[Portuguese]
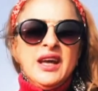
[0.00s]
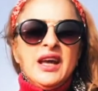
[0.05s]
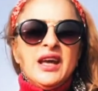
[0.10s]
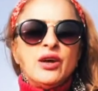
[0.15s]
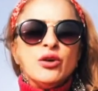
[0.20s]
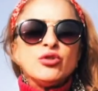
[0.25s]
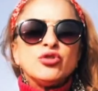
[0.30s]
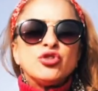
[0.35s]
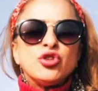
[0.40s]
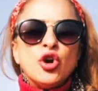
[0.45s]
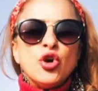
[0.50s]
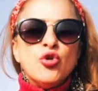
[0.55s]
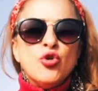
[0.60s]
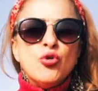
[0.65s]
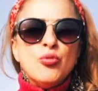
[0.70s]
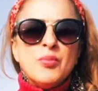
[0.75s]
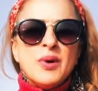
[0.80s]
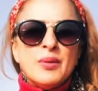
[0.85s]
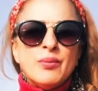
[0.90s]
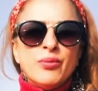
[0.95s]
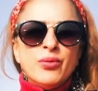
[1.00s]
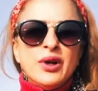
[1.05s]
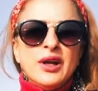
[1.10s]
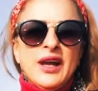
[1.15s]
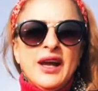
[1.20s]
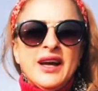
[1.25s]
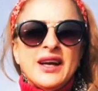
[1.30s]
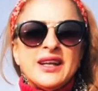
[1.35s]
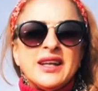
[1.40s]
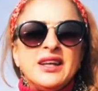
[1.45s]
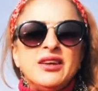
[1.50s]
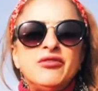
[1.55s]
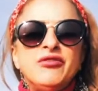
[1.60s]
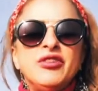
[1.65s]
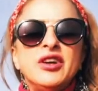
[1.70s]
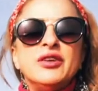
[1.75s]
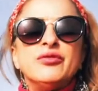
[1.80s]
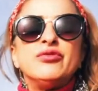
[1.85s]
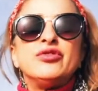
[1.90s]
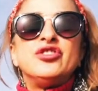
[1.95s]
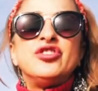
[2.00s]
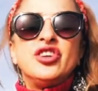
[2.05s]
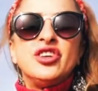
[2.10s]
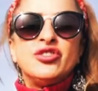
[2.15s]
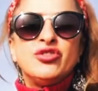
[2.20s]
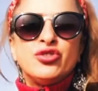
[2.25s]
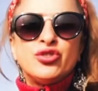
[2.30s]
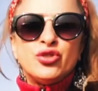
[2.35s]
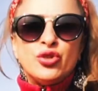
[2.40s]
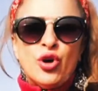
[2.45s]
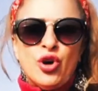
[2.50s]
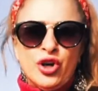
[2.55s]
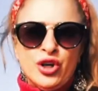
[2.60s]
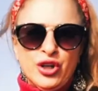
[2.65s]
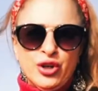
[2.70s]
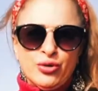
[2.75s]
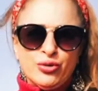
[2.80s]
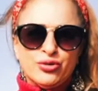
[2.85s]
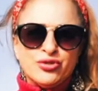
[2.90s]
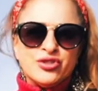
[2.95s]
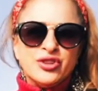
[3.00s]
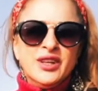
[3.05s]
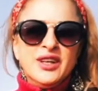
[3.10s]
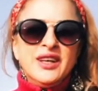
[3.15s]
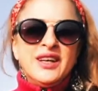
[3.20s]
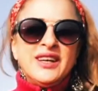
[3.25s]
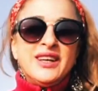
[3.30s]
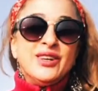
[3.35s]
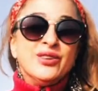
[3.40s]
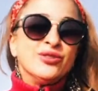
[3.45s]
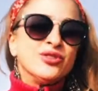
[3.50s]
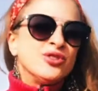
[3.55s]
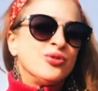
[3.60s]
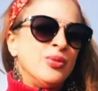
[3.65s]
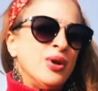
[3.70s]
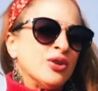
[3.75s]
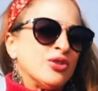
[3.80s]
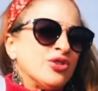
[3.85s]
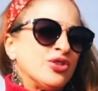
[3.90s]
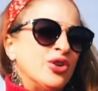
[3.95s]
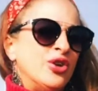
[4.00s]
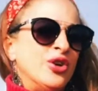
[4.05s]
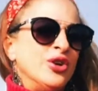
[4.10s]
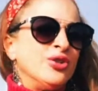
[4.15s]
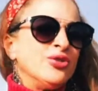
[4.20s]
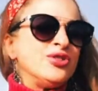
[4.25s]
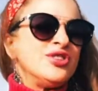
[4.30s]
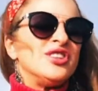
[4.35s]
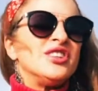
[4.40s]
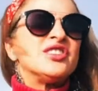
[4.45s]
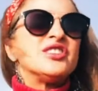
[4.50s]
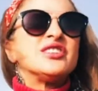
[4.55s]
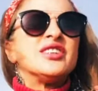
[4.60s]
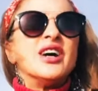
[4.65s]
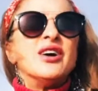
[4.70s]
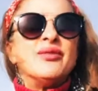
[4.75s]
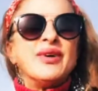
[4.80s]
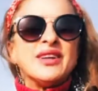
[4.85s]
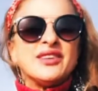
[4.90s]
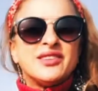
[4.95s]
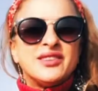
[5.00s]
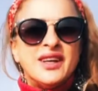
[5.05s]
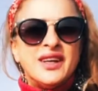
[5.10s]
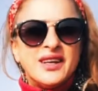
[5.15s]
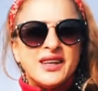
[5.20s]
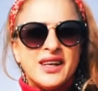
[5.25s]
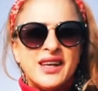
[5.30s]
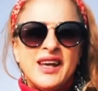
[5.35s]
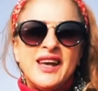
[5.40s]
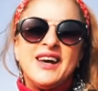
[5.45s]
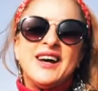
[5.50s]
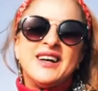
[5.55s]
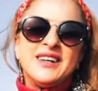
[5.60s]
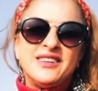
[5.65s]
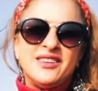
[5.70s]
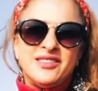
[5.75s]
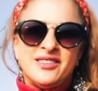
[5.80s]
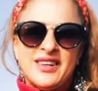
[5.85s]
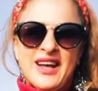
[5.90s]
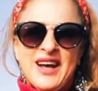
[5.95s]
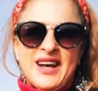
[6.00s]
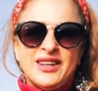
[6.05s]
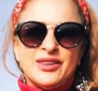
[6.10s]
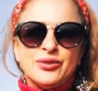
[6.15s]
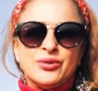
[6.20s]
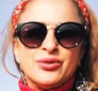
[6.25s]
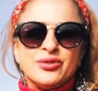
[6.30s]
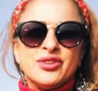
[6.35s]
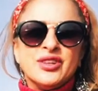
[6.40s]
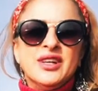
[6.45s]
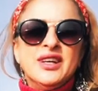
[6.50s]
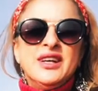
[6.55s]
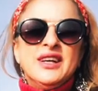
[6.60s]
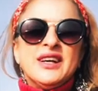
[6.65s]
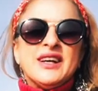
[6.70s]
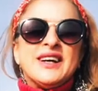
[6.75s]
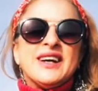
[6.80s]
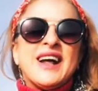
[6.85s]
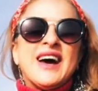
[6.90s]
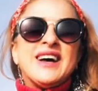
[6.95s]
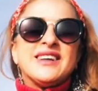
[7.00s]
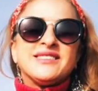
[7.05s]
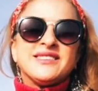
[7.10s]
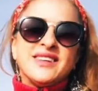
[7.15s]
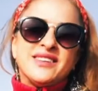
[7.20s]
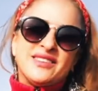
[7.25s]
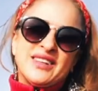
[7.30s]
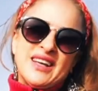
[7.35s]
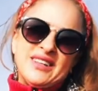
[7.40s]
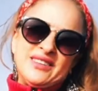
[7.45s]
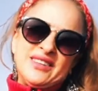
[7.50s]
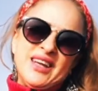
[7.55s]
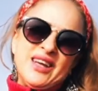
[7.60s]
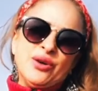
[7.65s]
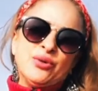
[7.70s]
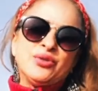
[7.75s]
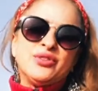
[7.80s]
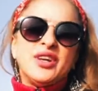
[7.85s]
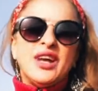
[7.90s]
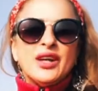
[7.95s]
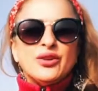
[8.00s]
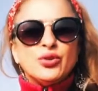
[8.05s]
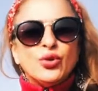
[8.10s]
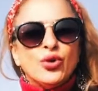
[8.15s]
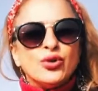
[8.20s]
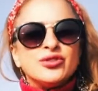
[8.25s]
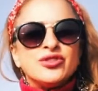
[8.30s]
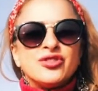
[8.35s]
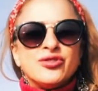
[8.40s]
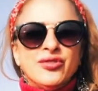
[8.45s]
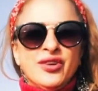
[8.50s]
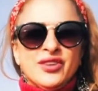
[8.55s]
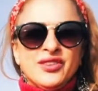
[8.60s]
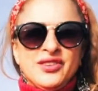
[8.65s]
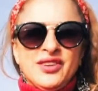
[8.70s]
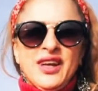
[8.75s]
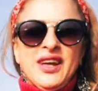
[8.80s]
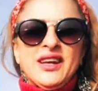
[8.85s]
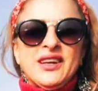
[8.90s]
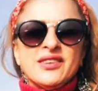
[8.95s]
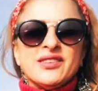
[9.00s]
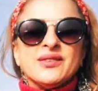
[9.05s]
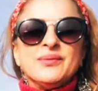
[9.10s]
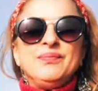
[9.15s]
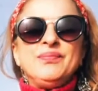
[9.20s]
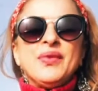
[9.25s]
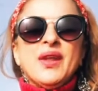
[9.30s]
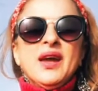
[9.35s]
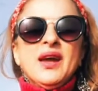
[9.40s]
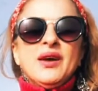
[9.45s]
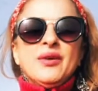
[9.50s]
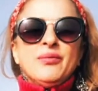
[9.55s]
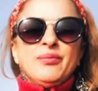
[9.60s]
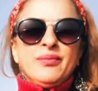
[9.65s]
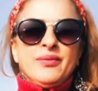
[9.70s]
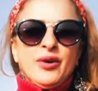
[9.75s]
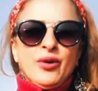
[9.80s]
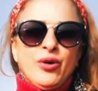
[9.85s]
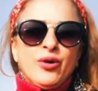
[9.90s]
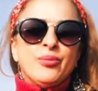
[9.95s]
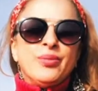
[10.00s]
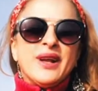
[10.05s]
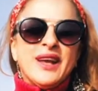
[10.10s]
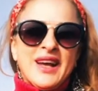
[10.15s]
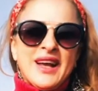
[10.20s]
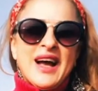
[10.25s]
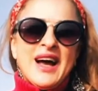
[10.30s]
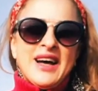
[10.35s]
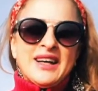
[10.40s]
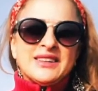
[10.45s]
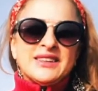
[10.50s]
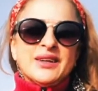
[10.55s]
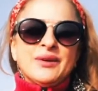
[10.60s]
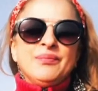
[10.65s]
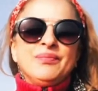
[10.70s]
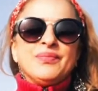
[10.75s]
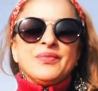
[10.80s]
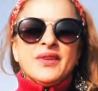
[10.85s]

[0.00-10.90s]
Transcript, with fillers: Eu sou uma mulher que vivo de sonhos e os meus sonhos estão a ser realizados. Graças a Deus e a todos vocês. Obrigada.